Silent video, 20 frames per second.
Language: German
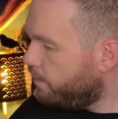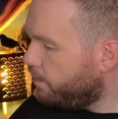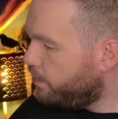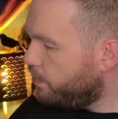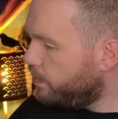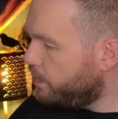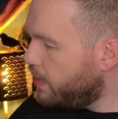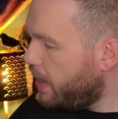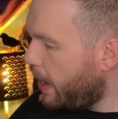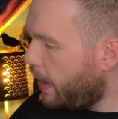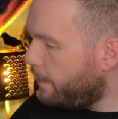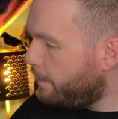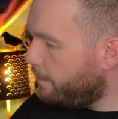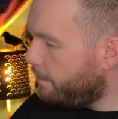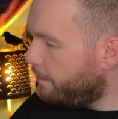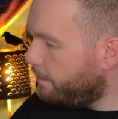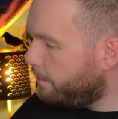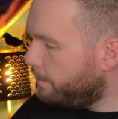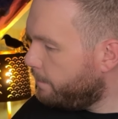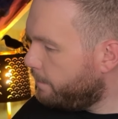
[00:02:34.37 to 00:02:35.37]
Ne,
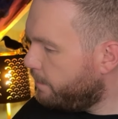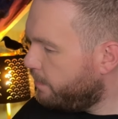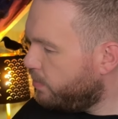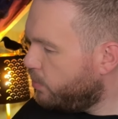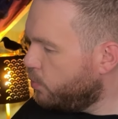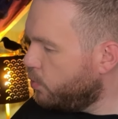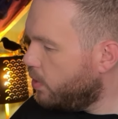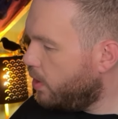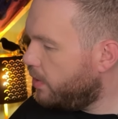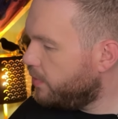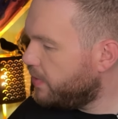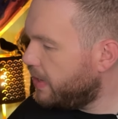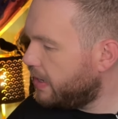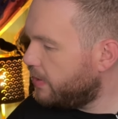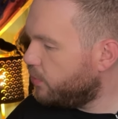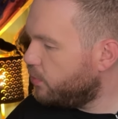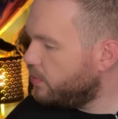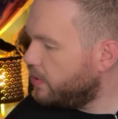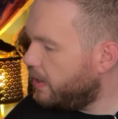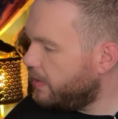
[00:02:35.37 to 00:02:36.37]
nur
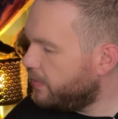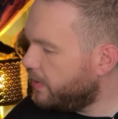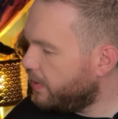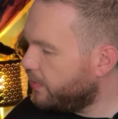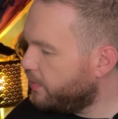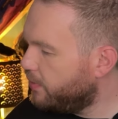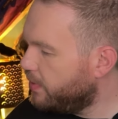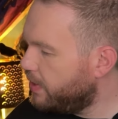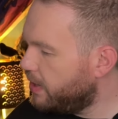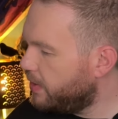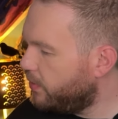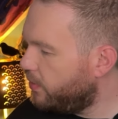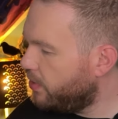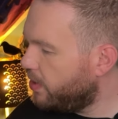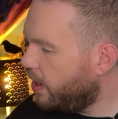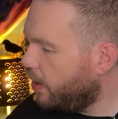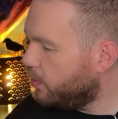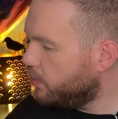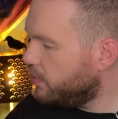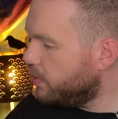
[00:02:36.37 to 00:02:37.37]

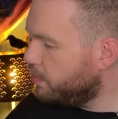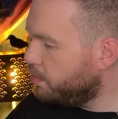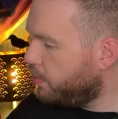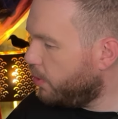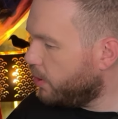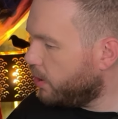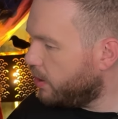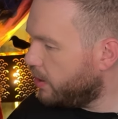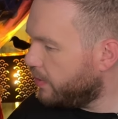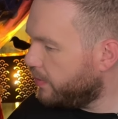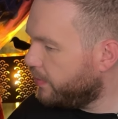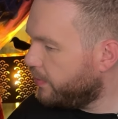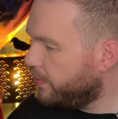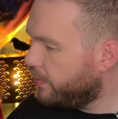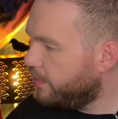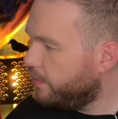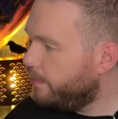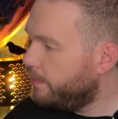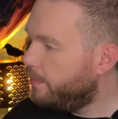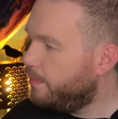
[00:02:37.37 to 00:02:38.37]
666 Haunted
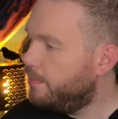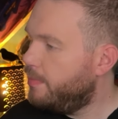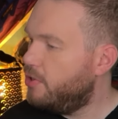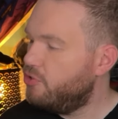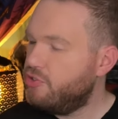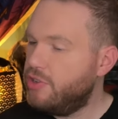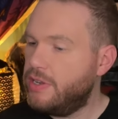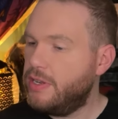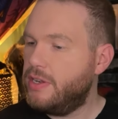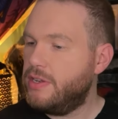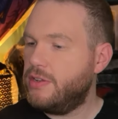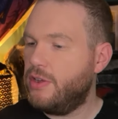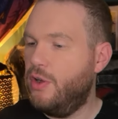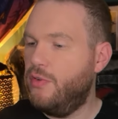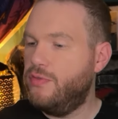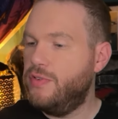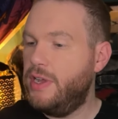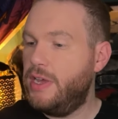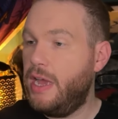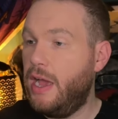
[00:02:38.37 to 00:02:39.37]
Bottles. Mehr steht hier nicht
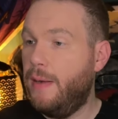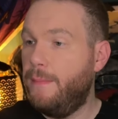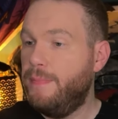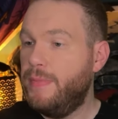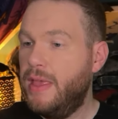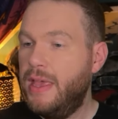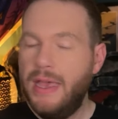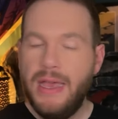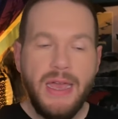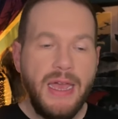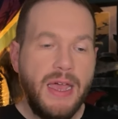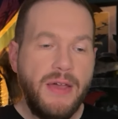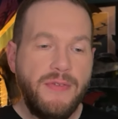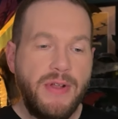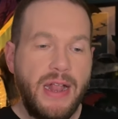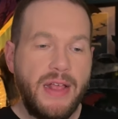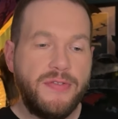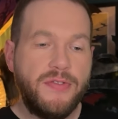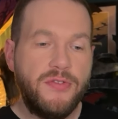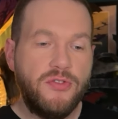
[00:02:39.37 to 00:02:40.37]
drauf. Naja,
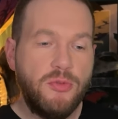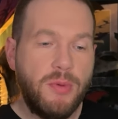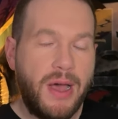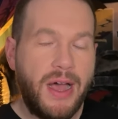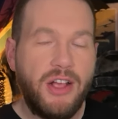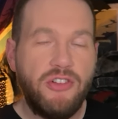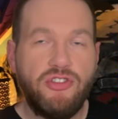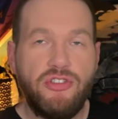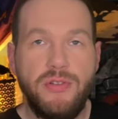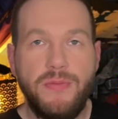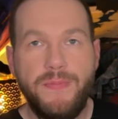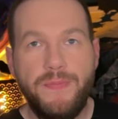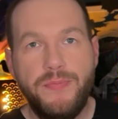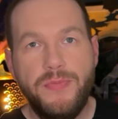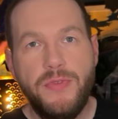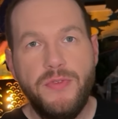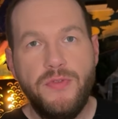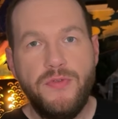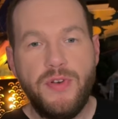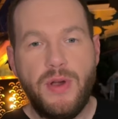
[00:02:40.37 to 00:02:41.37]
wir lassen uns überraschen.
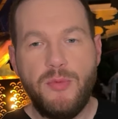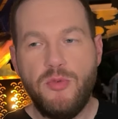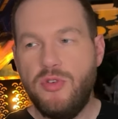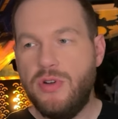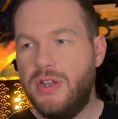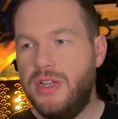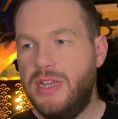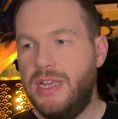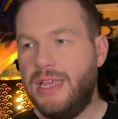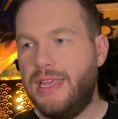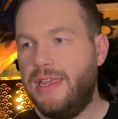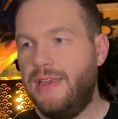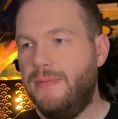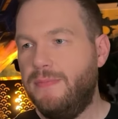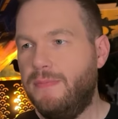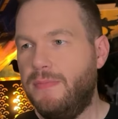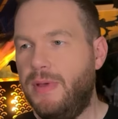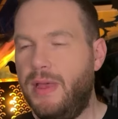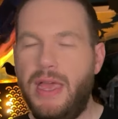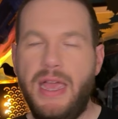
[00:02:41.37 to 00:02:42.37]
Vermutlich
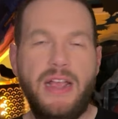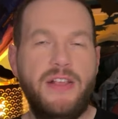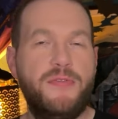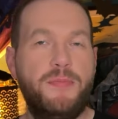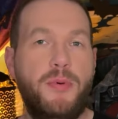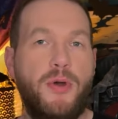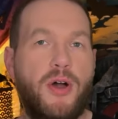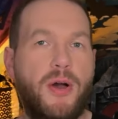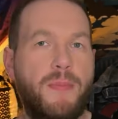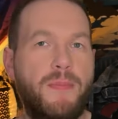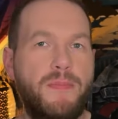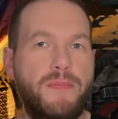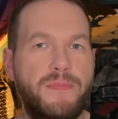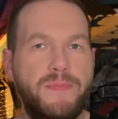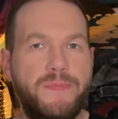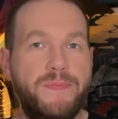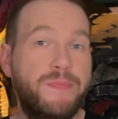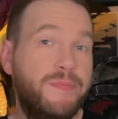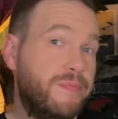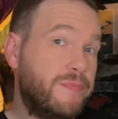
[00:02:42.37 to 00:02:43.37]
Ex-Bourbon.
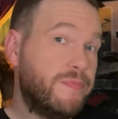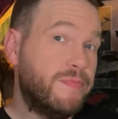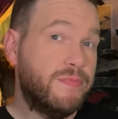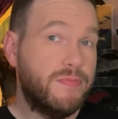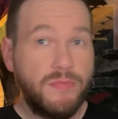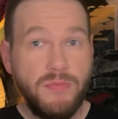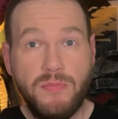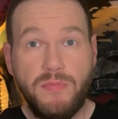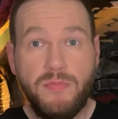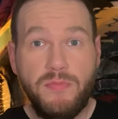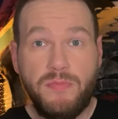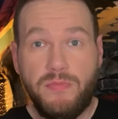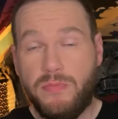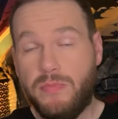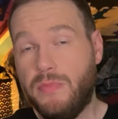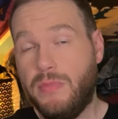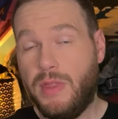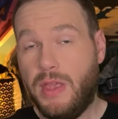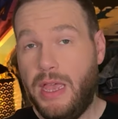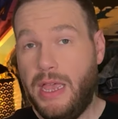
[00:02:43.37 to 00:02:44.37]

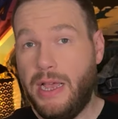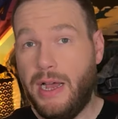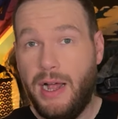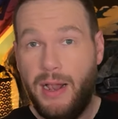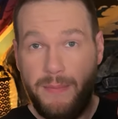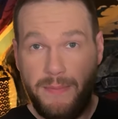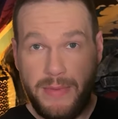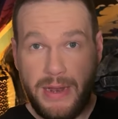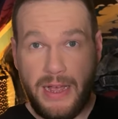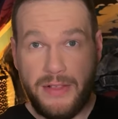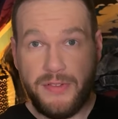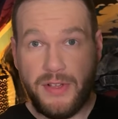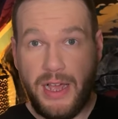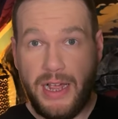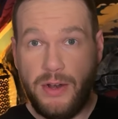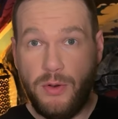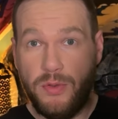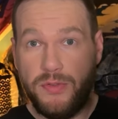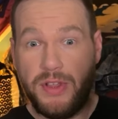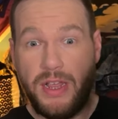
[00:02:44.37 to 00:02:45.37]
Egal, Nase
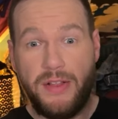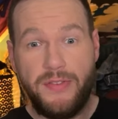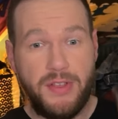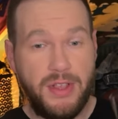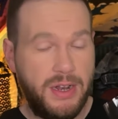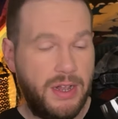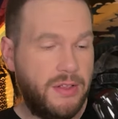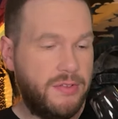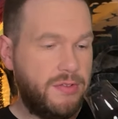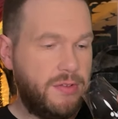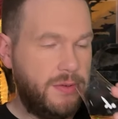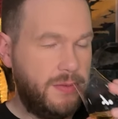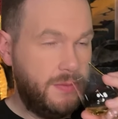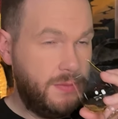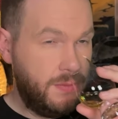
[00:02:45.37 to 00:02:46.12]
rein, los geht's, Kinders.